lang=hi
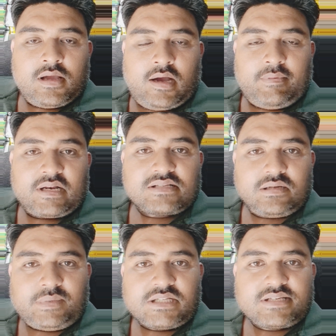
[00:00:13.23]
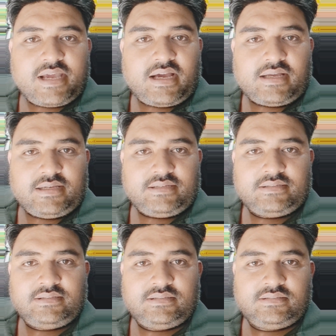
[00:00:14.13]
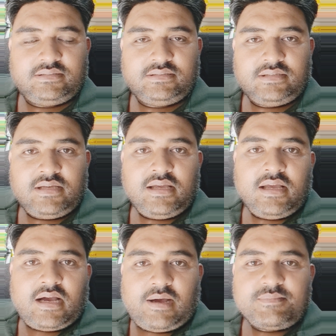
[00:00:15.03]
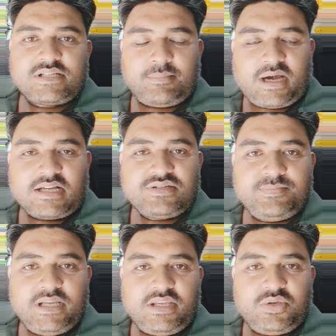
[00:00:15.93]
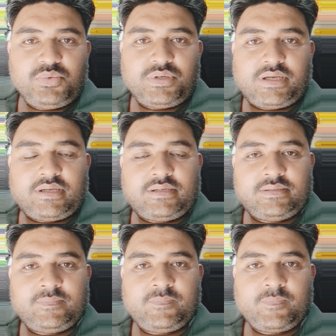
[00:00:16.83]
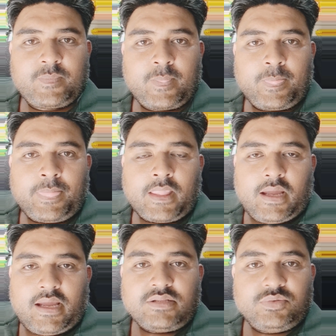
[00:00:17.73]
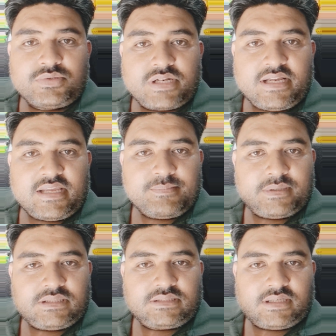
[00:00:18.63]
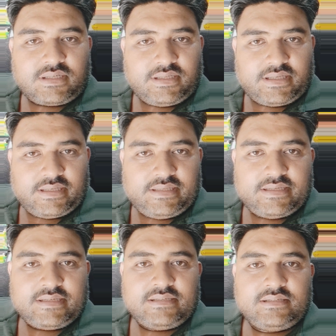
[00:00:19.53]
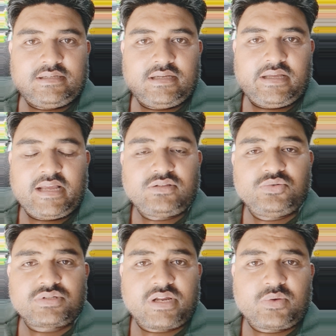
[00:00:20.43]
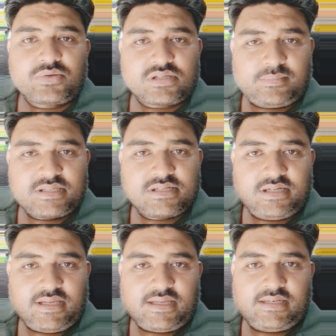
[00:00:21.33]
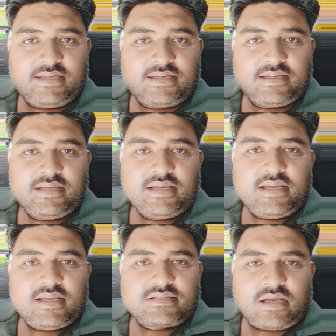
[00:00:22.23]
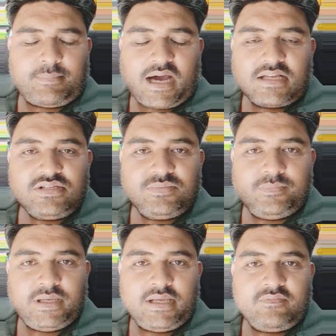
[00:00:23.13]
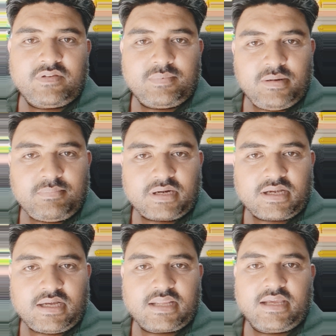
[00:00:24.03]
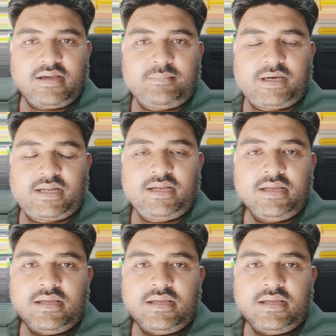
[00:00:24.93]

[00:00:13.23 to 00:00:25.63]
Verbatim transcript: हमारा समाज क्या है हम समाज में क्यों हैं एक दूसरे की मदद करने के लिए एक दूसरे को समझने के लिए समाज में विभिन्न प्रकार के हमारे